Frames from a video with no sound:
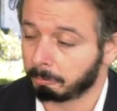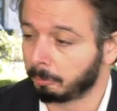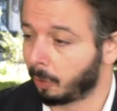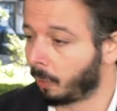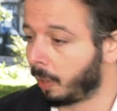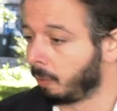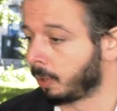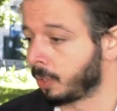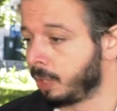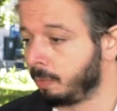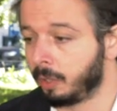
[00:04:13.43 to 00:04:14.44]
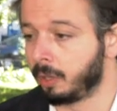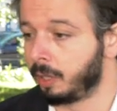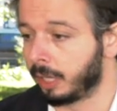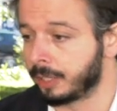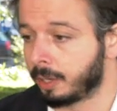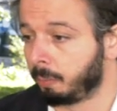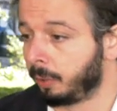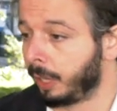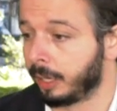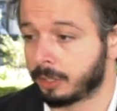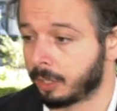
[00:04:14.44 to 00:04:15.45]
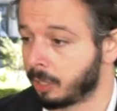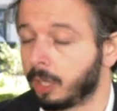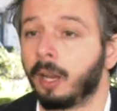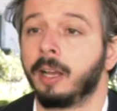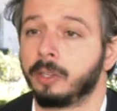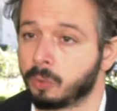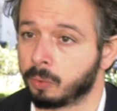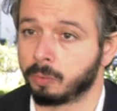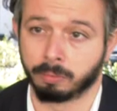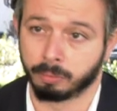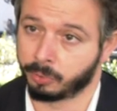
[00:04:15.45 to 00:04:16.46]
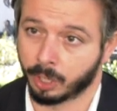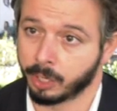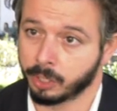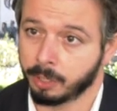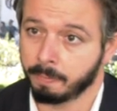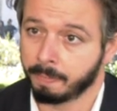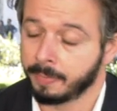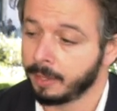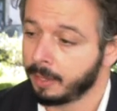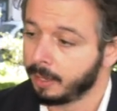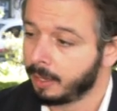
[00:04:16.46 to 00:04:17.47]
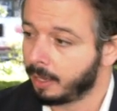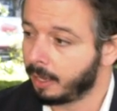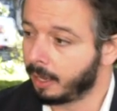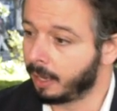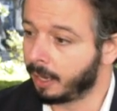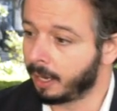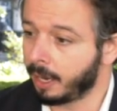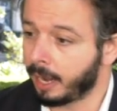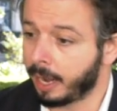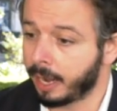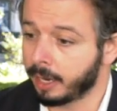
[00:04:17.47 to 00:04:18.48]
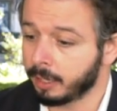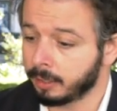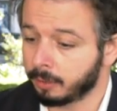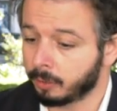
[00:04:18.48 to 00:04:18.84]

não é um regime de dedicação plena, seja lá isso o que seja, eh, é